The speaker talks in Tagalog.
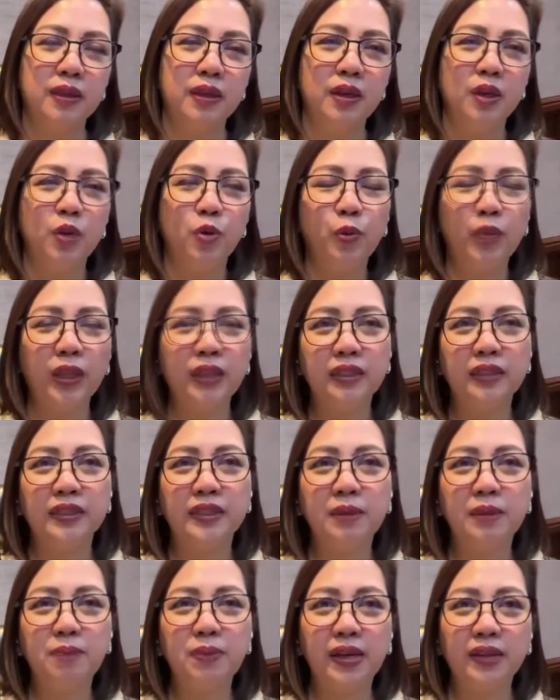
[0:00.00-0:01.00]
Well,
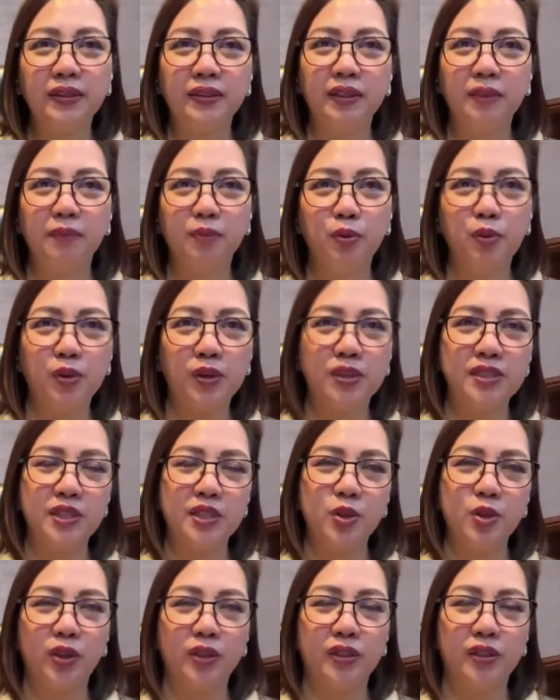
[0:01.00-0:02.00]
depende po kasi
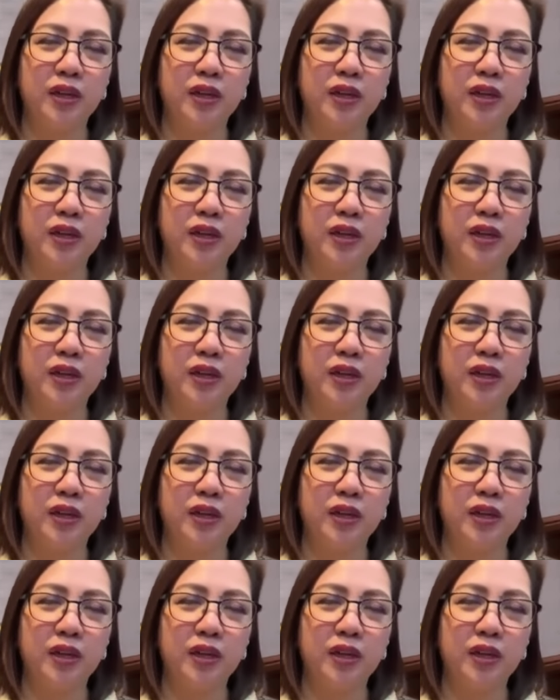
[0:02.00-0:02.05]
yon.